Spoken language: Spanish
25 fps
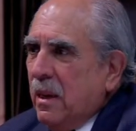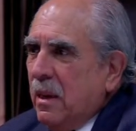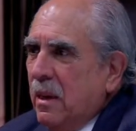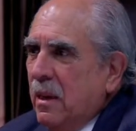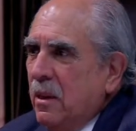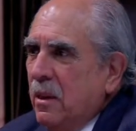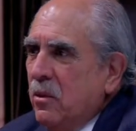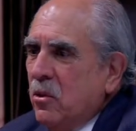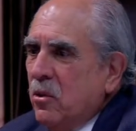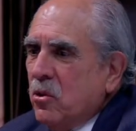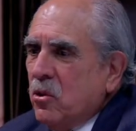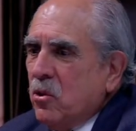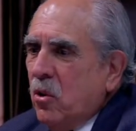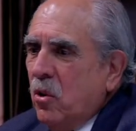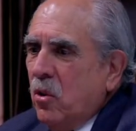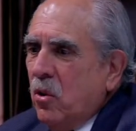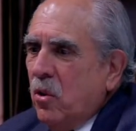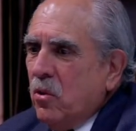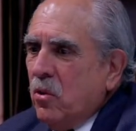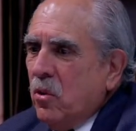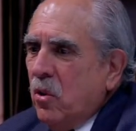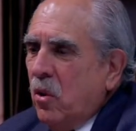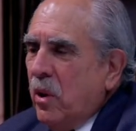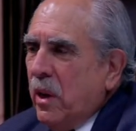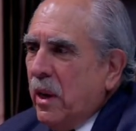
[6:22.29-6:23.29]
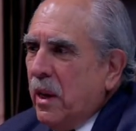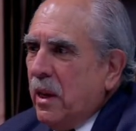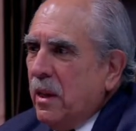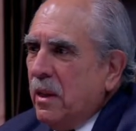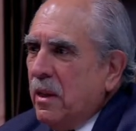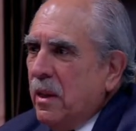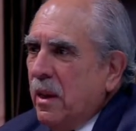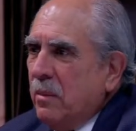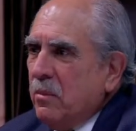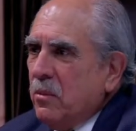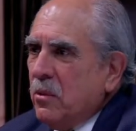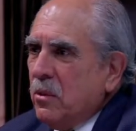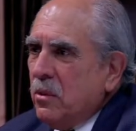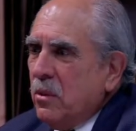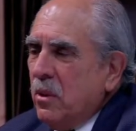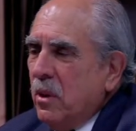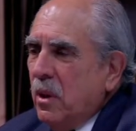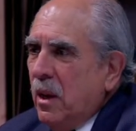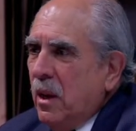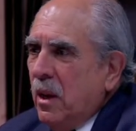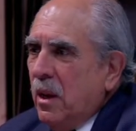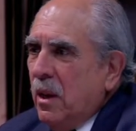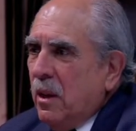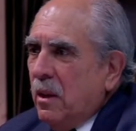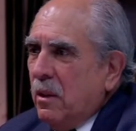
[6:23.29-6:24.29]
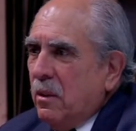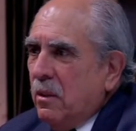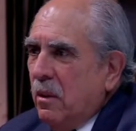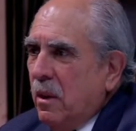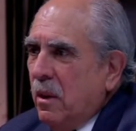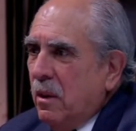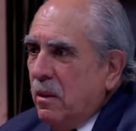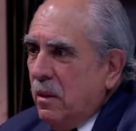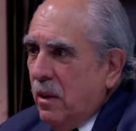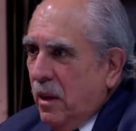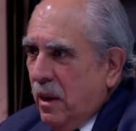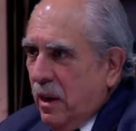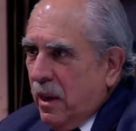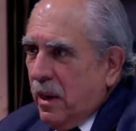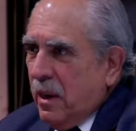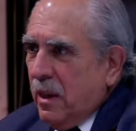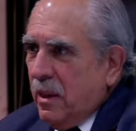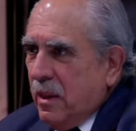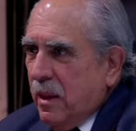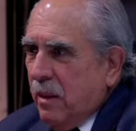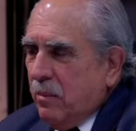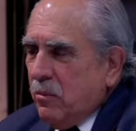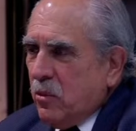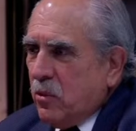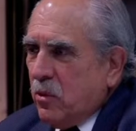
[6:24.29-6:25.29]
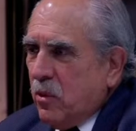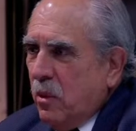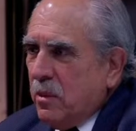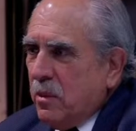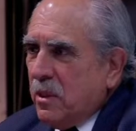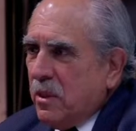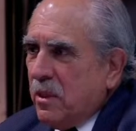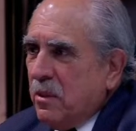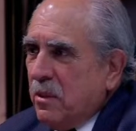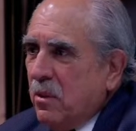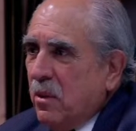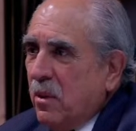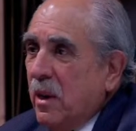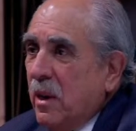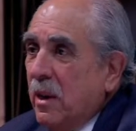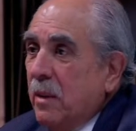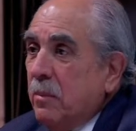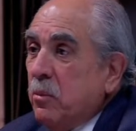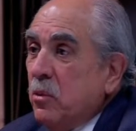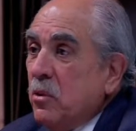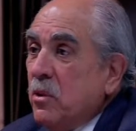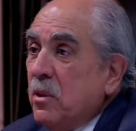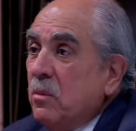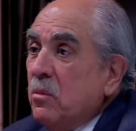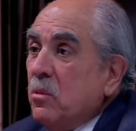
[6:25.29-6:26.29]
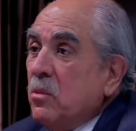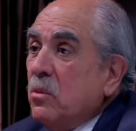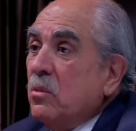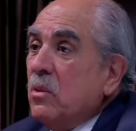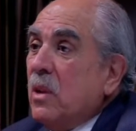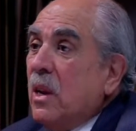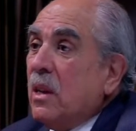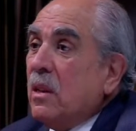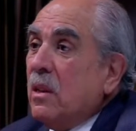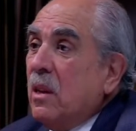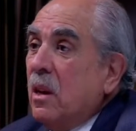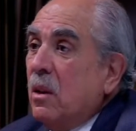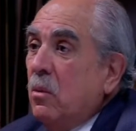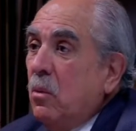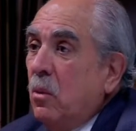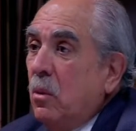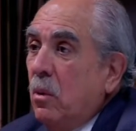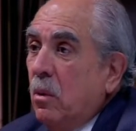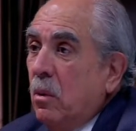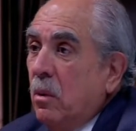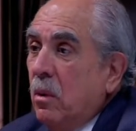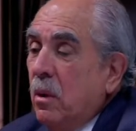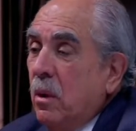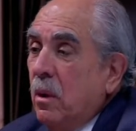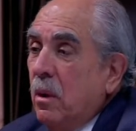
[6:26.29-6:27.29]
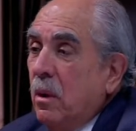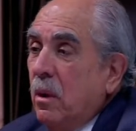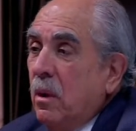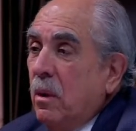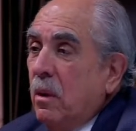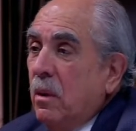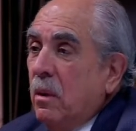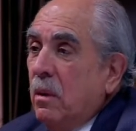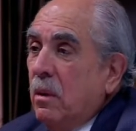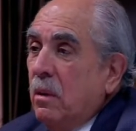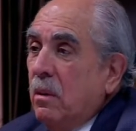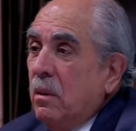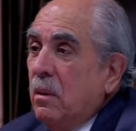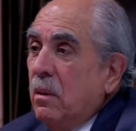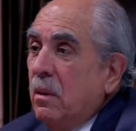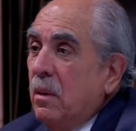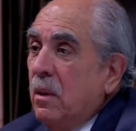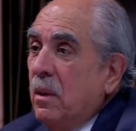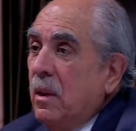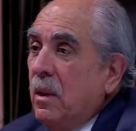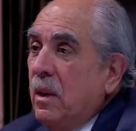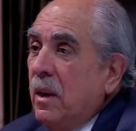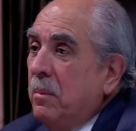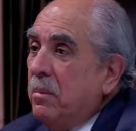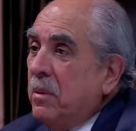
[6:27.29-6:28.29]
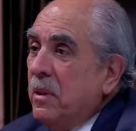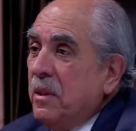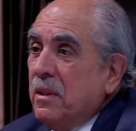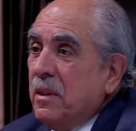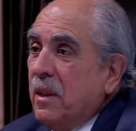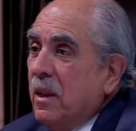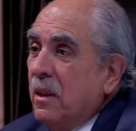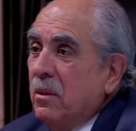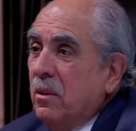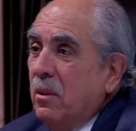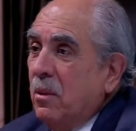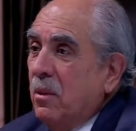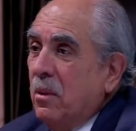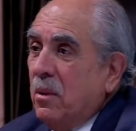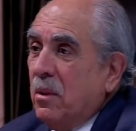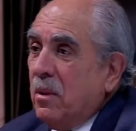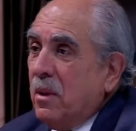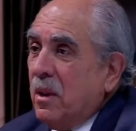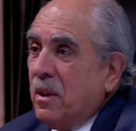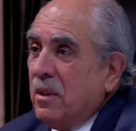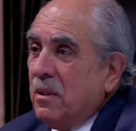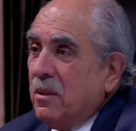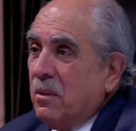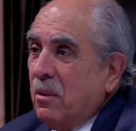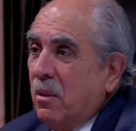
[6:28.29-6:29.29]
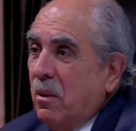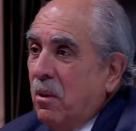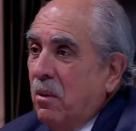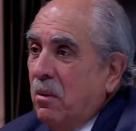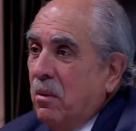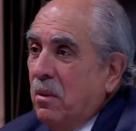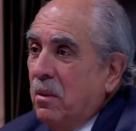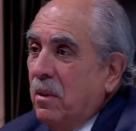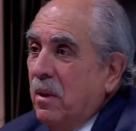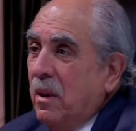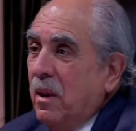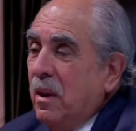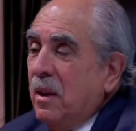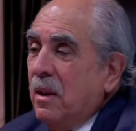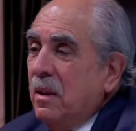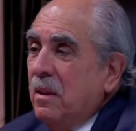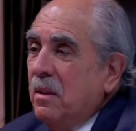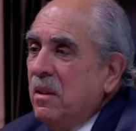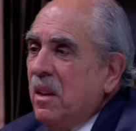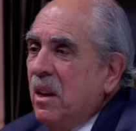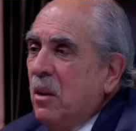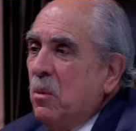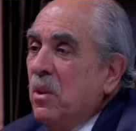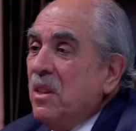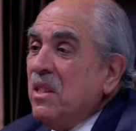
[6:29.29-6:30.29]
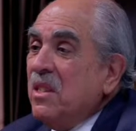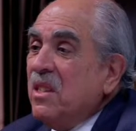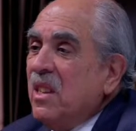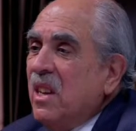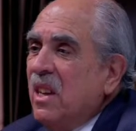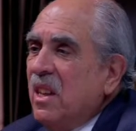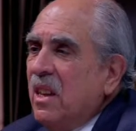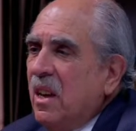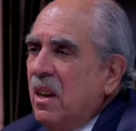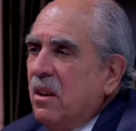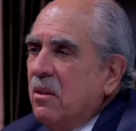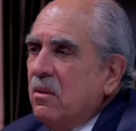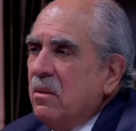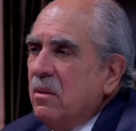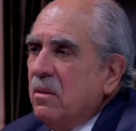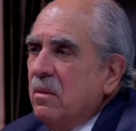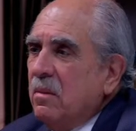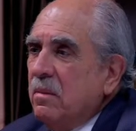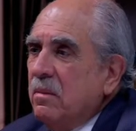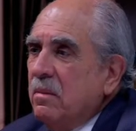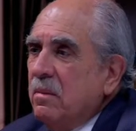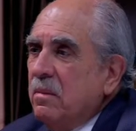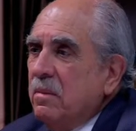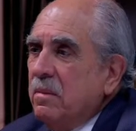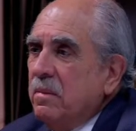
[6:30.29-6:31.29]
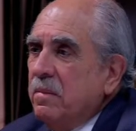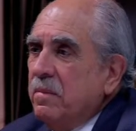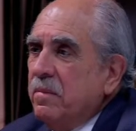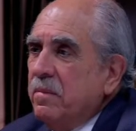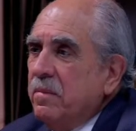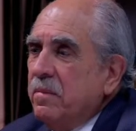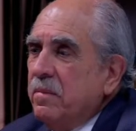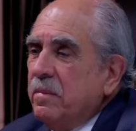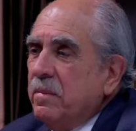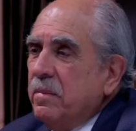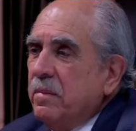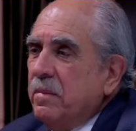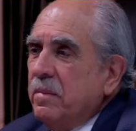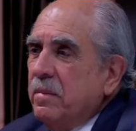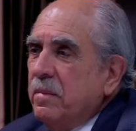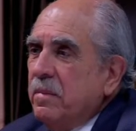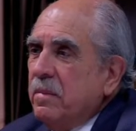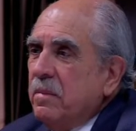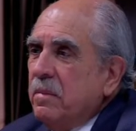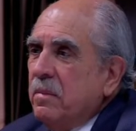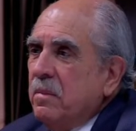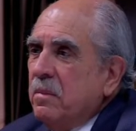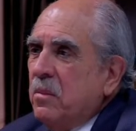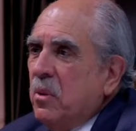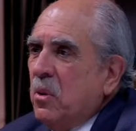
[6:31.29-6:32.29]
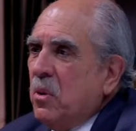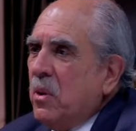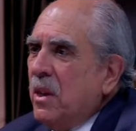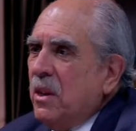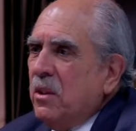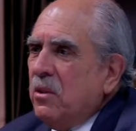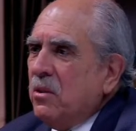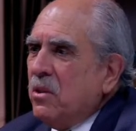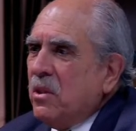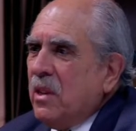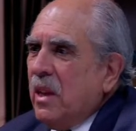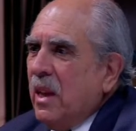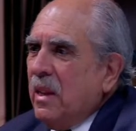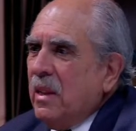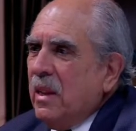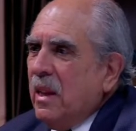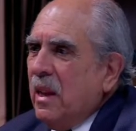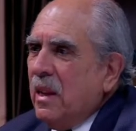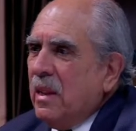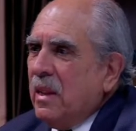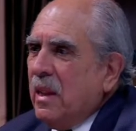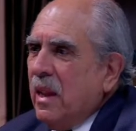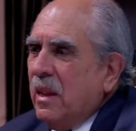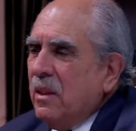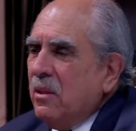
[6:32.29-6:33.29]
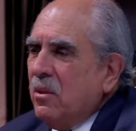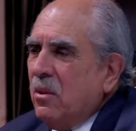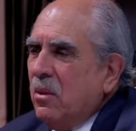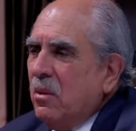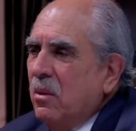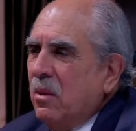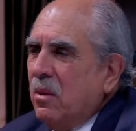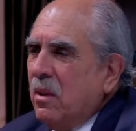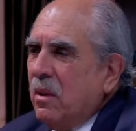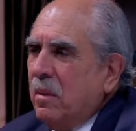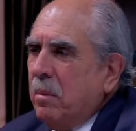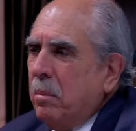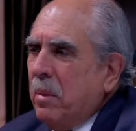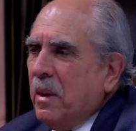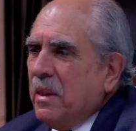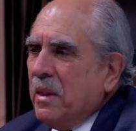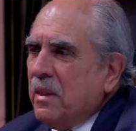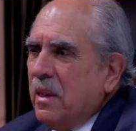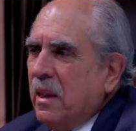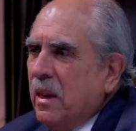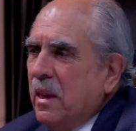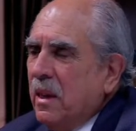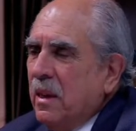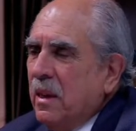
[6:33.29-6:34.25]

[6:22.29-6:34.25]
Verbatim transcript: Y no solo no le quitamos le quitamos cómo, sino que le pusimos un artículo y la prensa no lo registró, ni cuenta se dieron, mm. porque no están al tanto de lo que pasa.